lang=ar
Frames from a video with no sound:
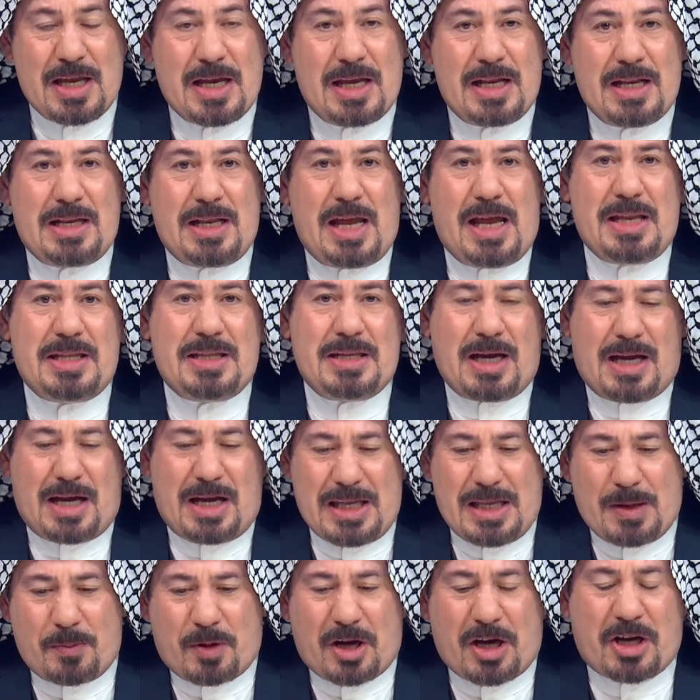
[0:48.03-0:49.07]
لأنها هي
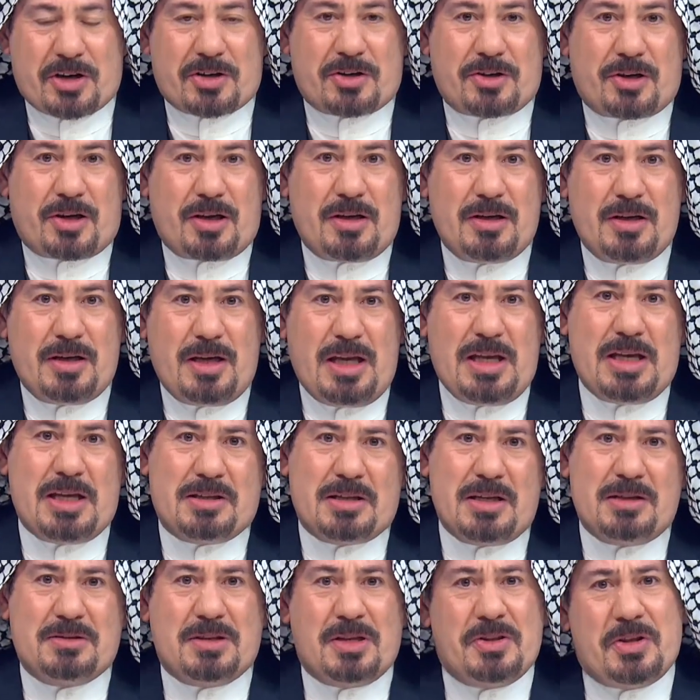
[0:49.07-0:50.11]
مقررة هي
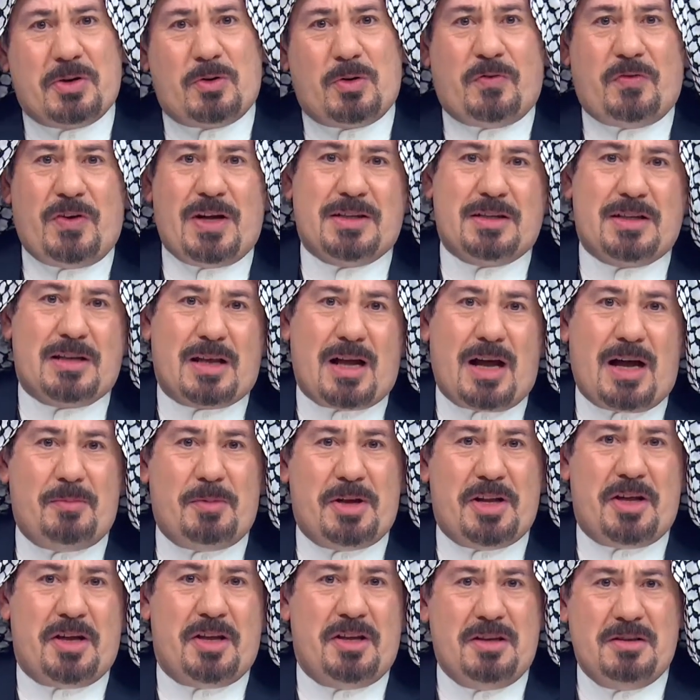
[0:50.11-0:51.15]
تنتظر وفاة
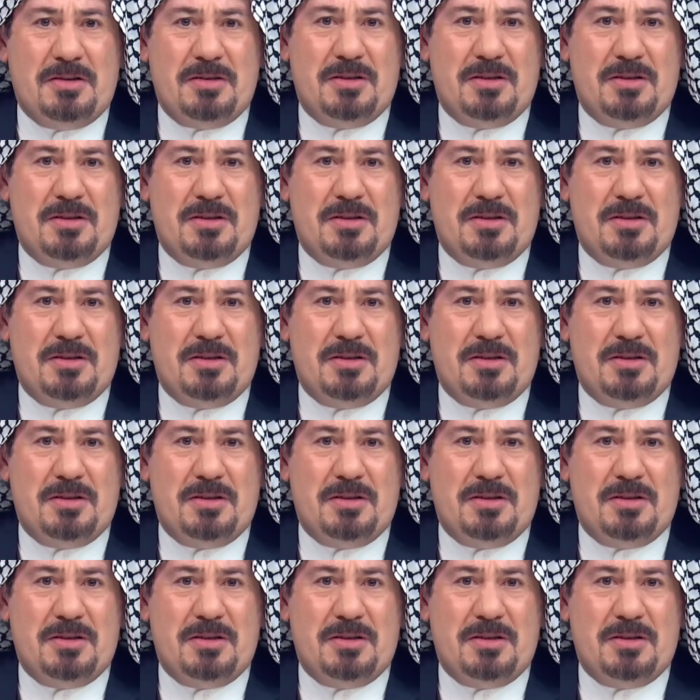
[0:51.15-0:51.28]
الخامنئي